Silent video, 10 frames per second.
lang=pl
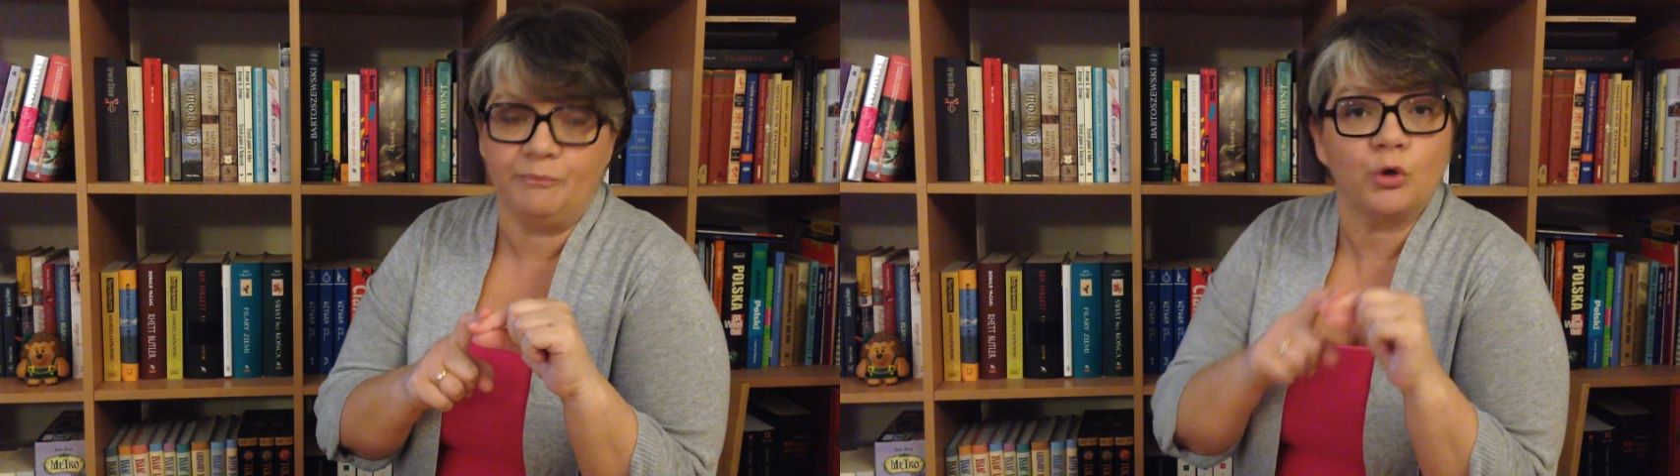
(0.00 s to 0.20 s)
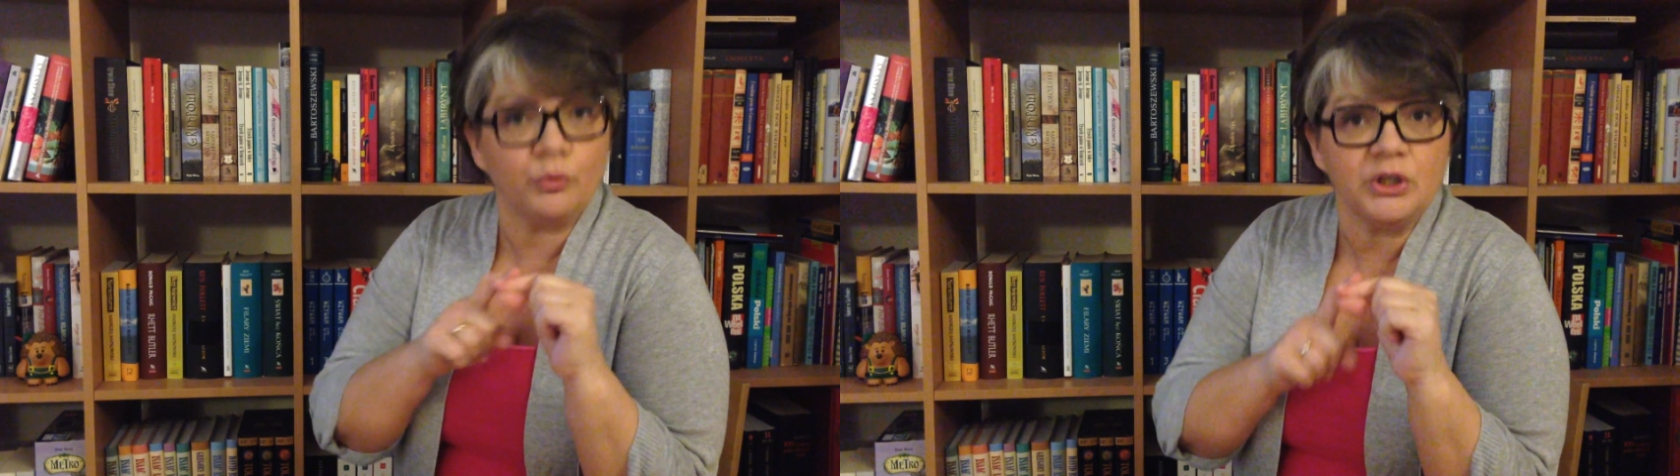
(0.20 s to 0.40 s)

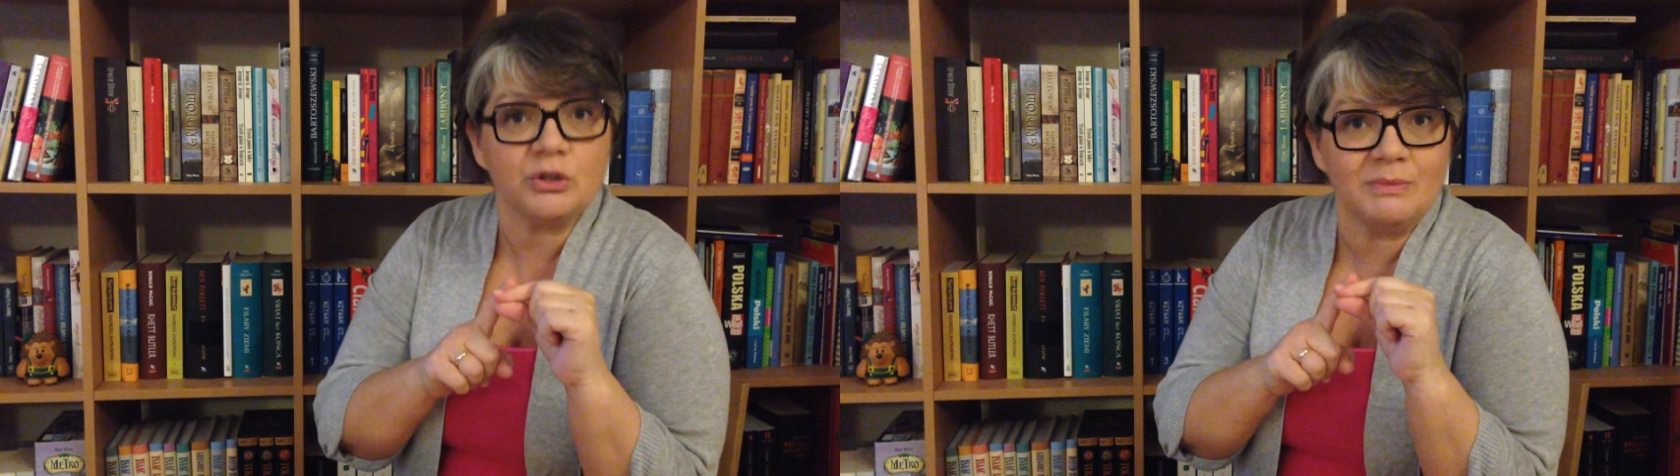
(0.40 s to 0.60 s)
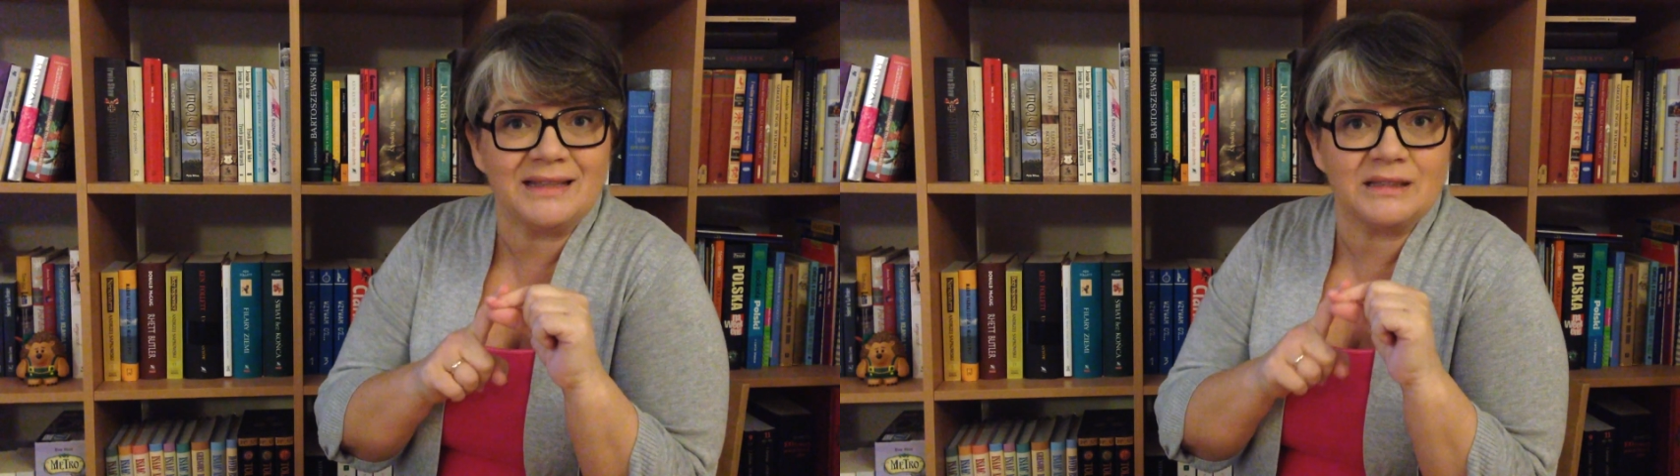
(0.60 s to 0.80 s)

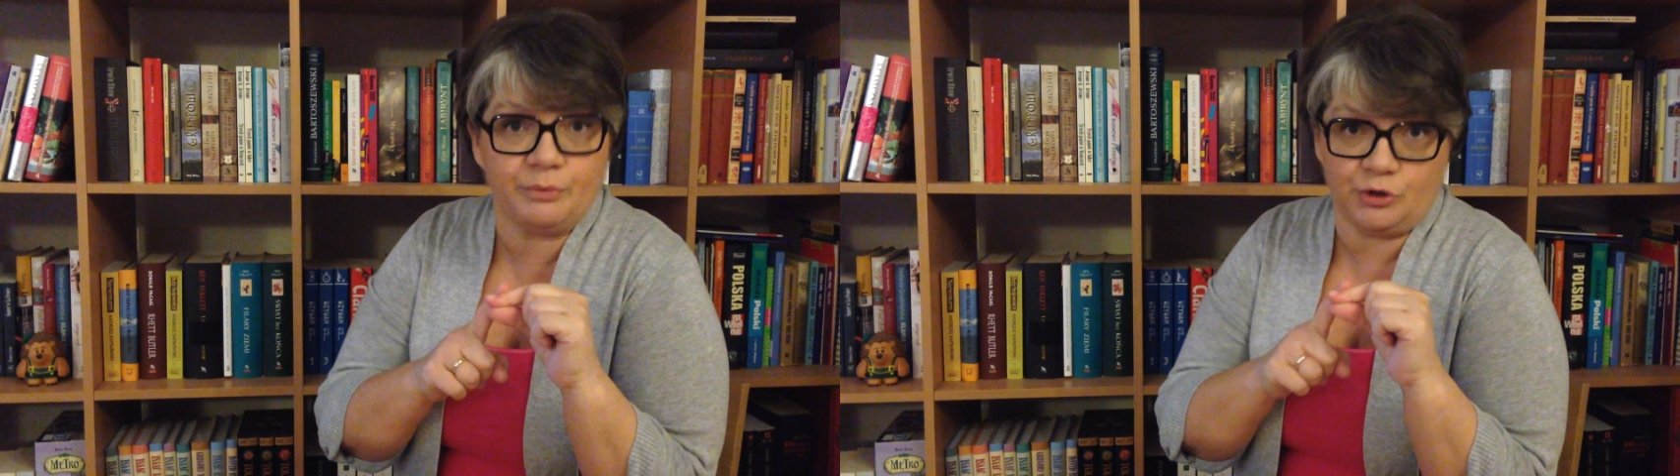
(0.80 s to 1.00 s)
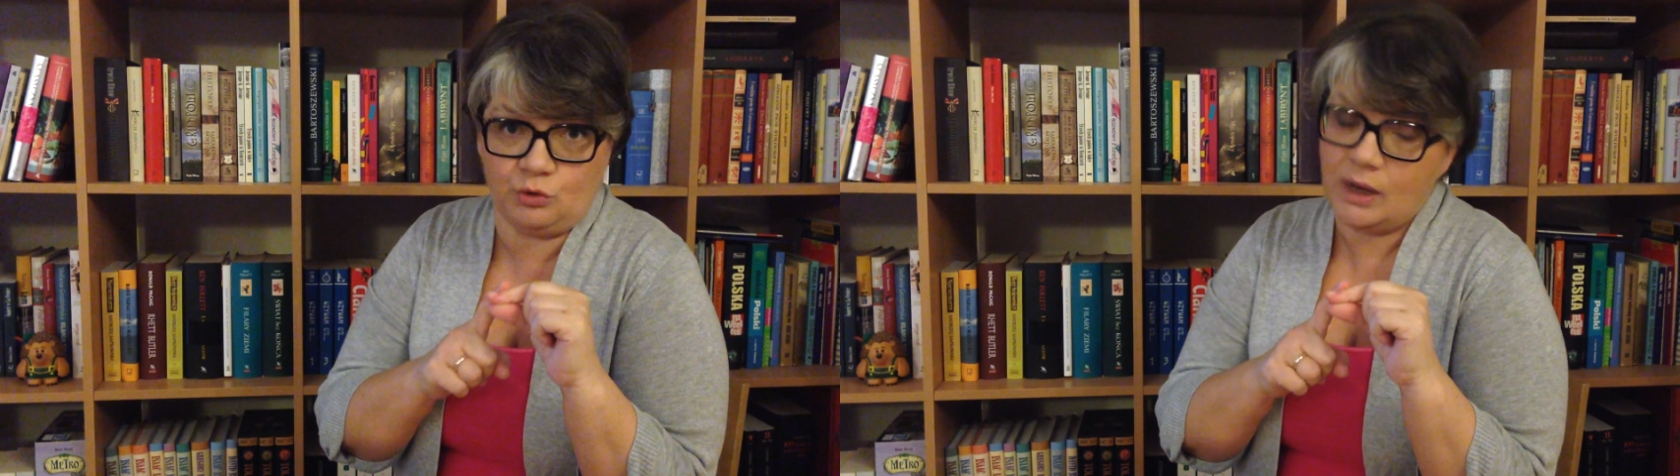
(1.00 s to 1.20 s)
również między
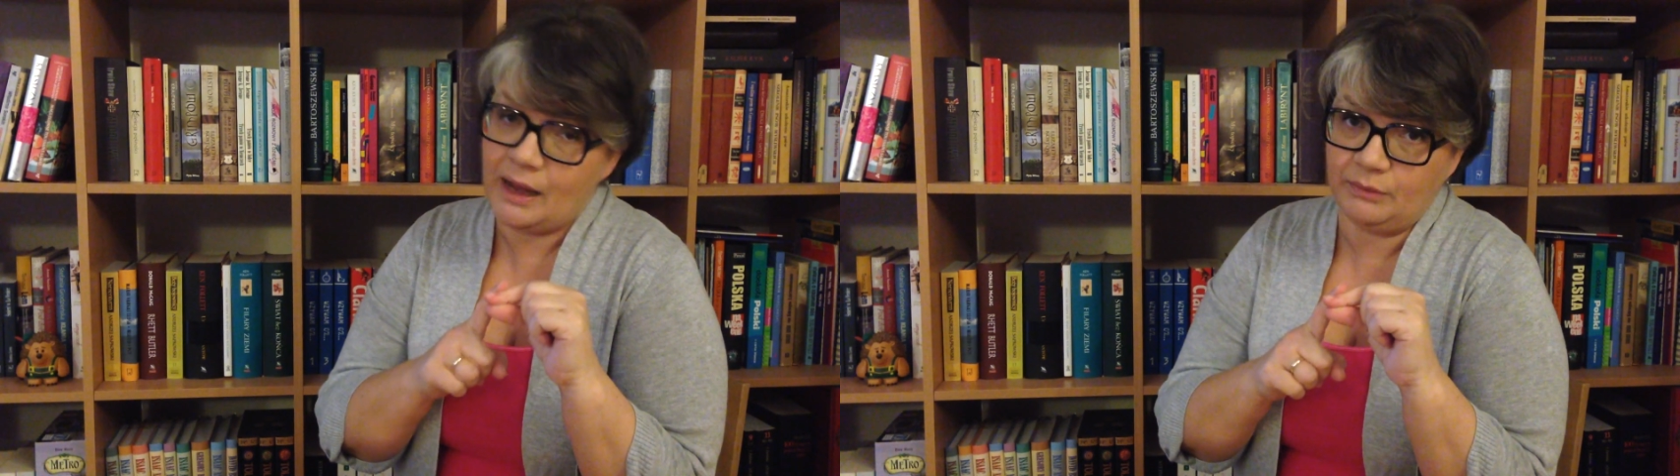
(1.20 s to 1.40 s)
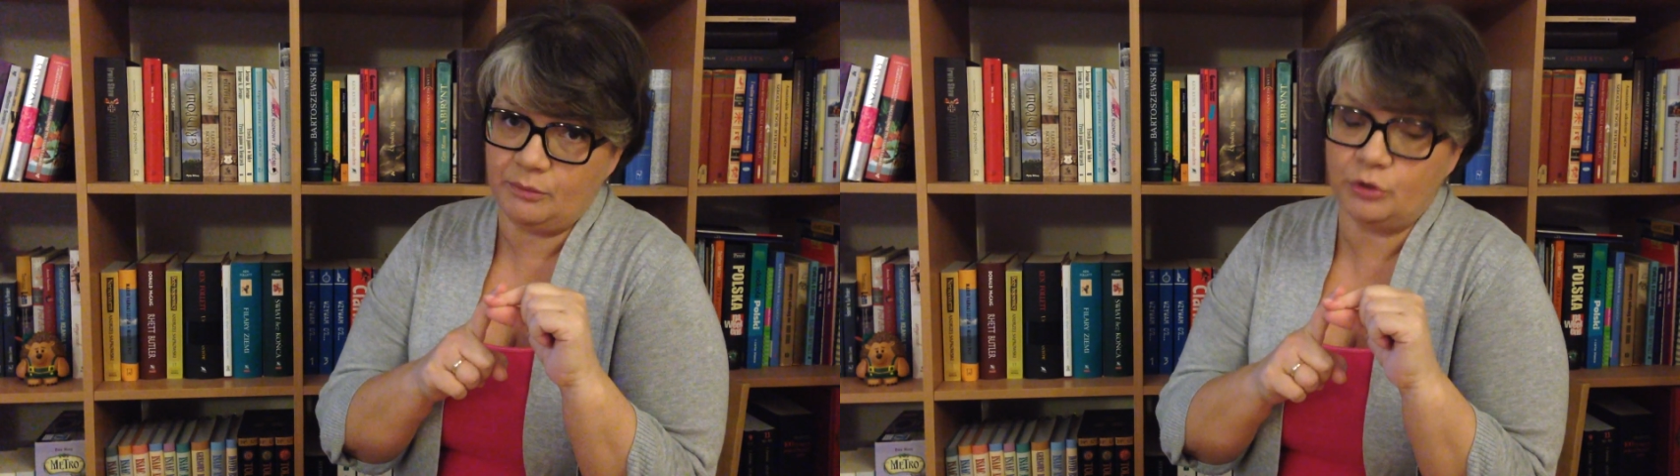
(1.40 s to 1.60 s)
posiłkami,